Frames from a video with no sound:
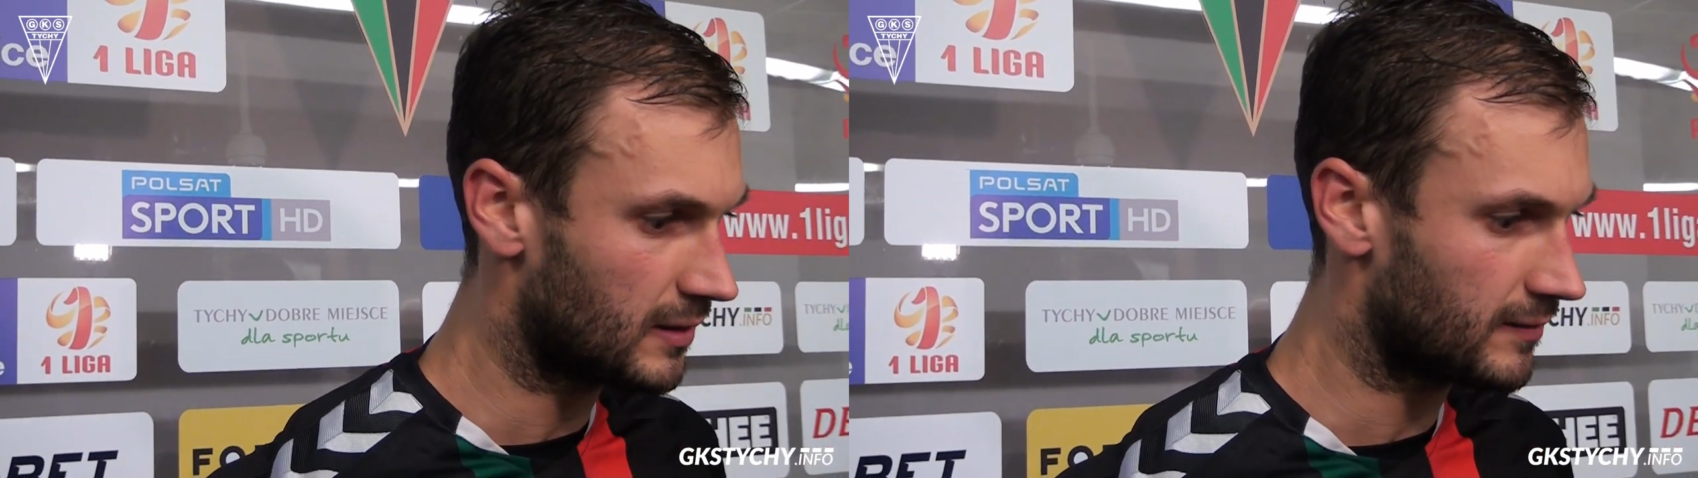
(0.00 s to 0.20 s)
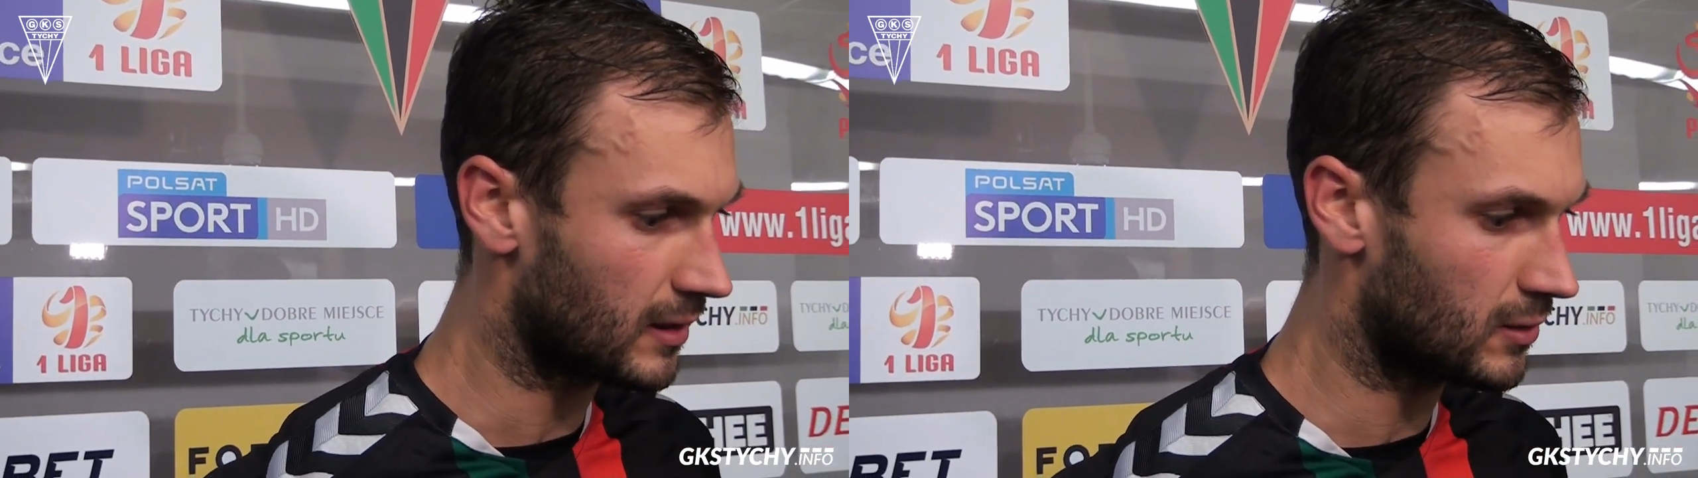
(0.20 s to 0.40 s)

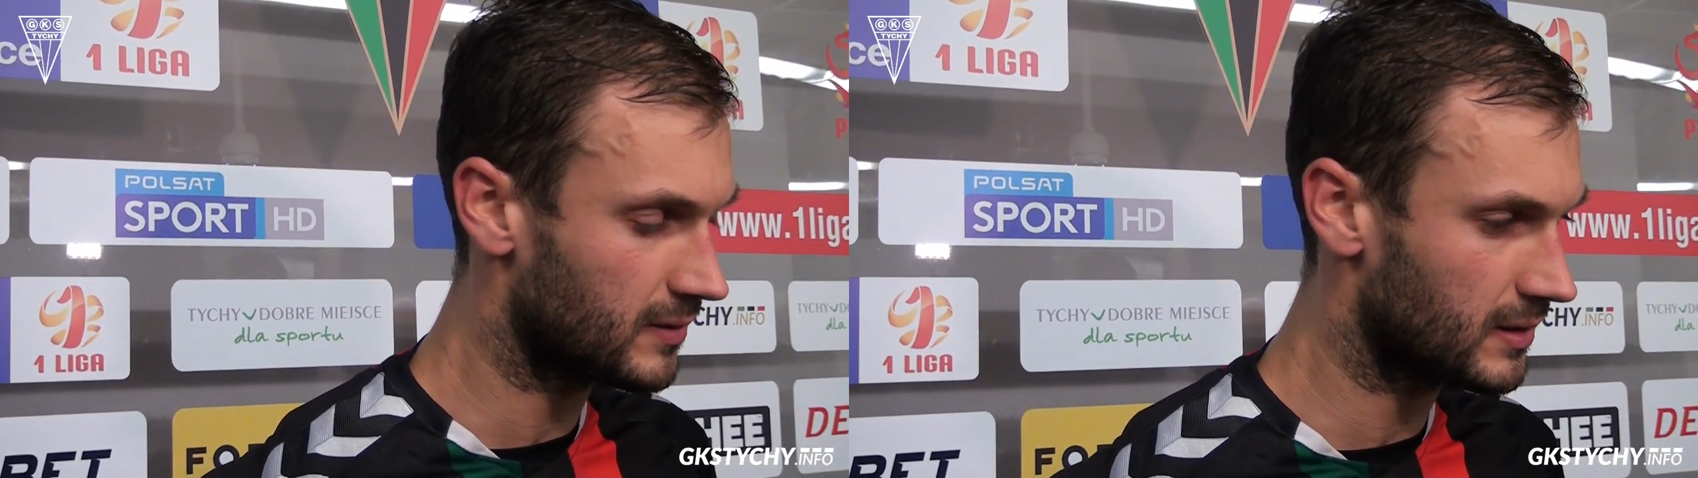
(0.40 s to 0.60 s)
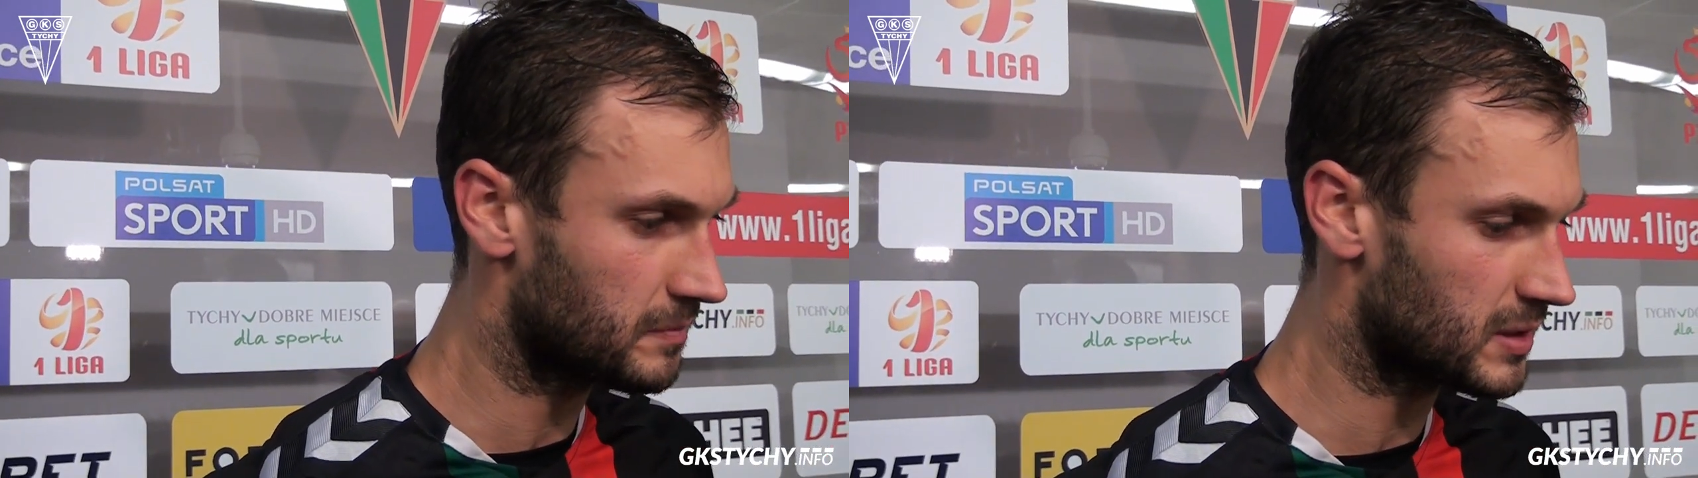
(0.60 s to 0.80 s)
w
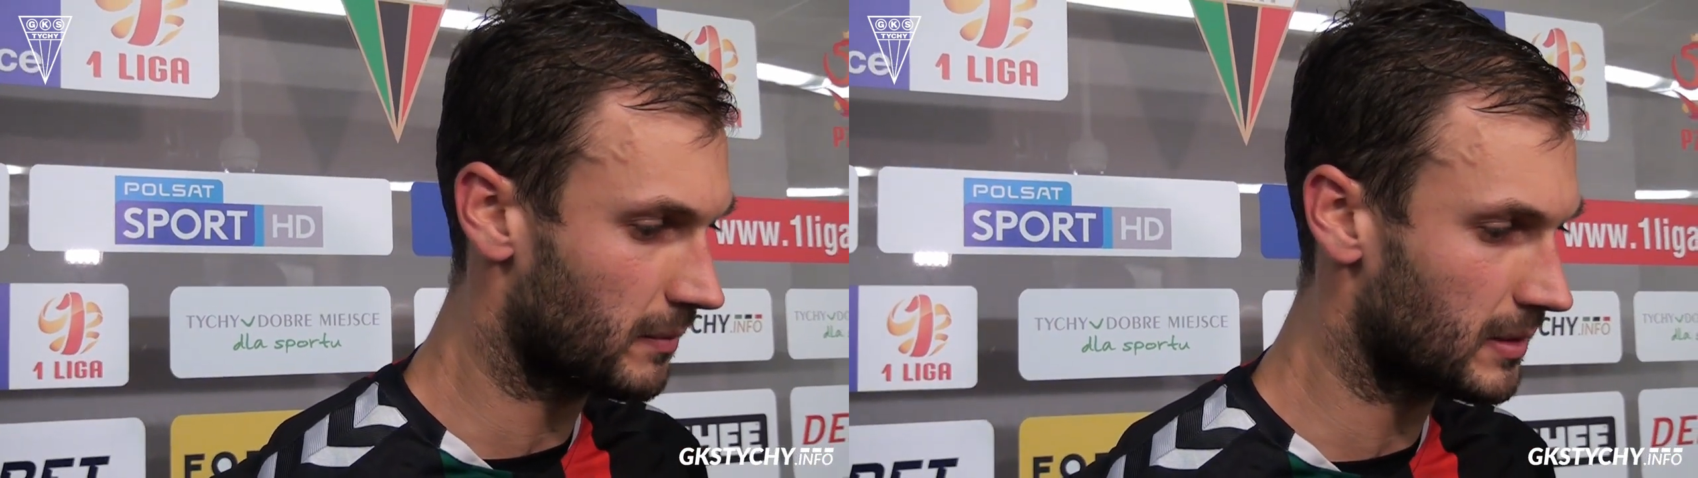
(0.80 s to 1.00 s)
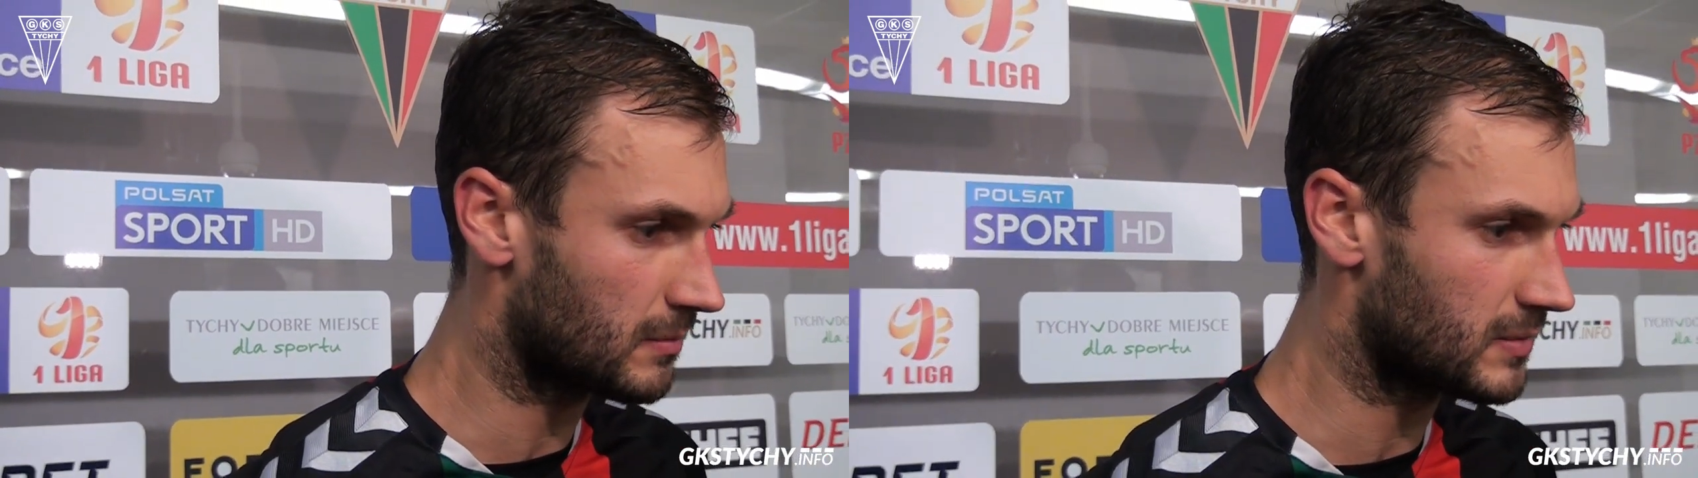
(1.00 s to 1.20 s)
Rakowie
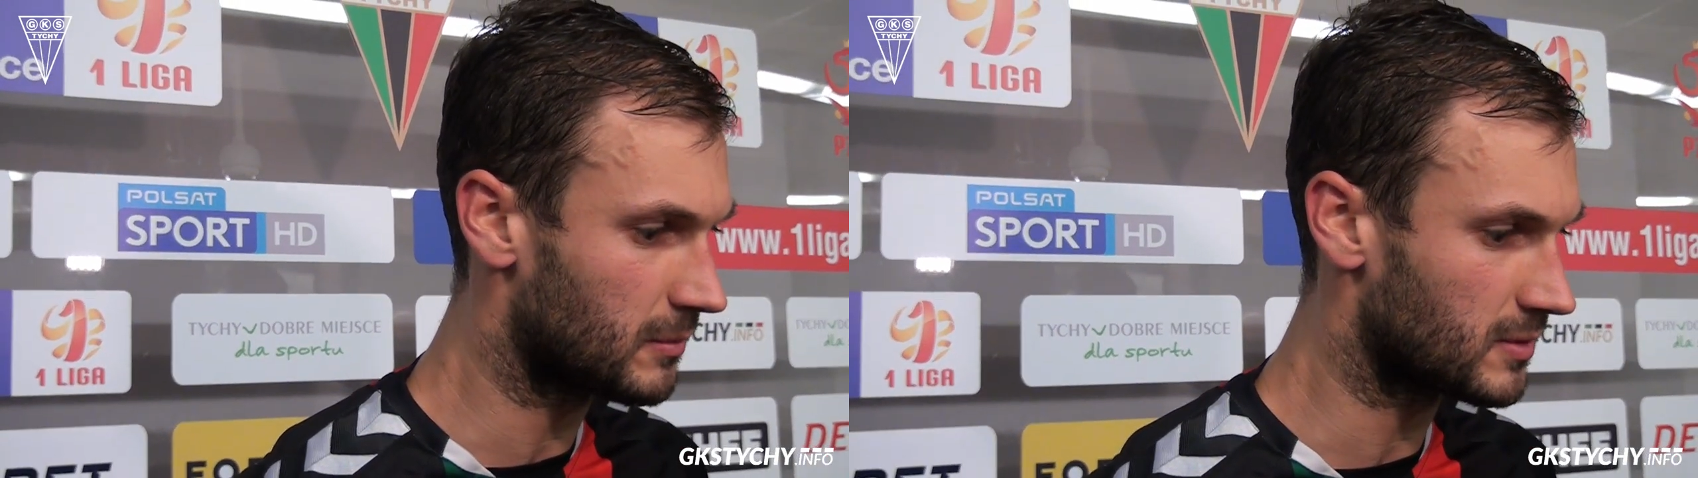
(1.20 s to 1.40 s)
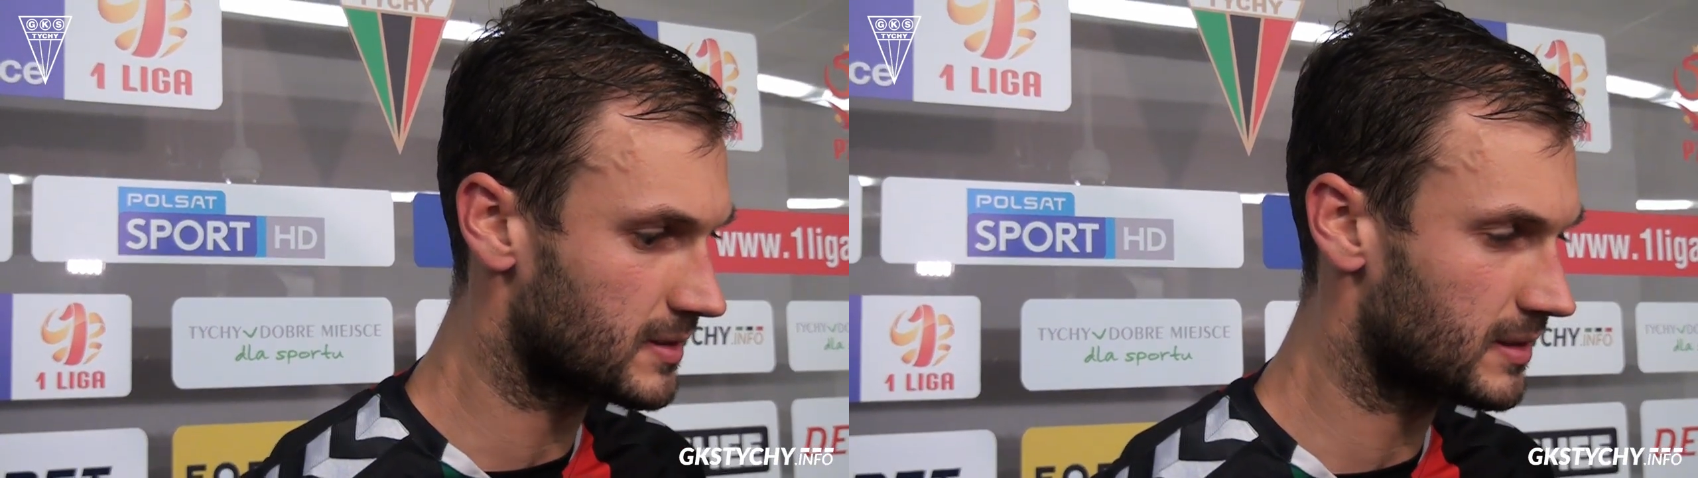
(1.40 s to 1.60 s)
przejmiemy tą
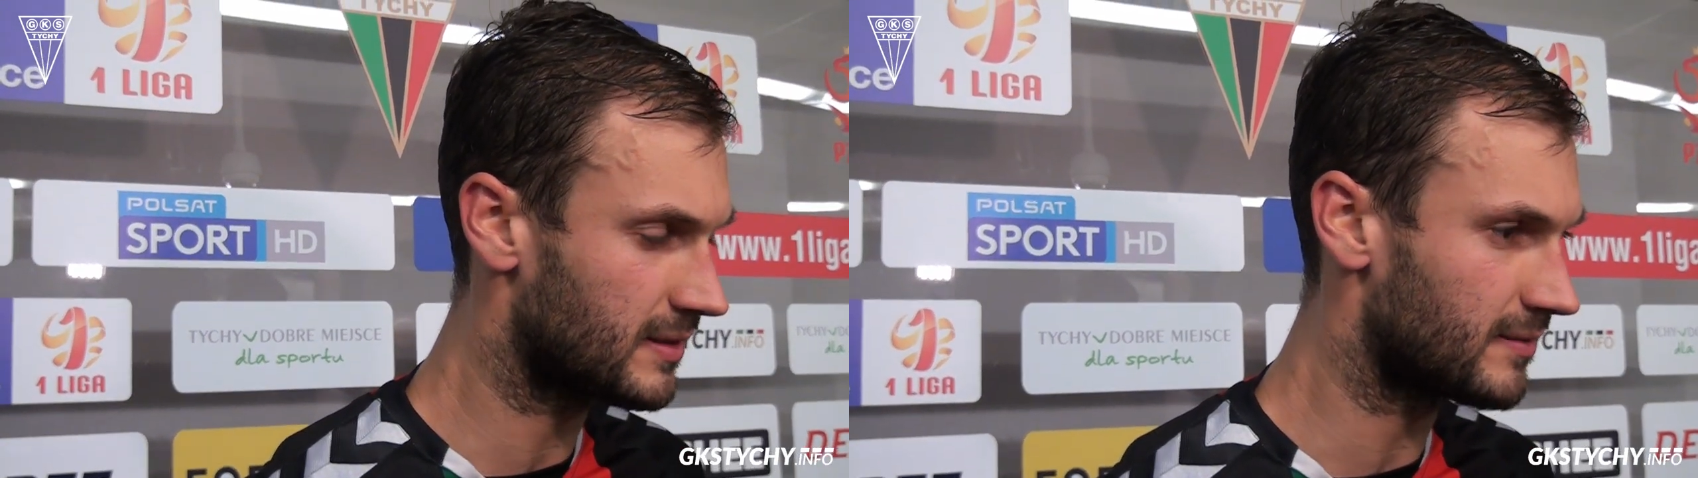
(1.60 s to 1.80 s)
niemoc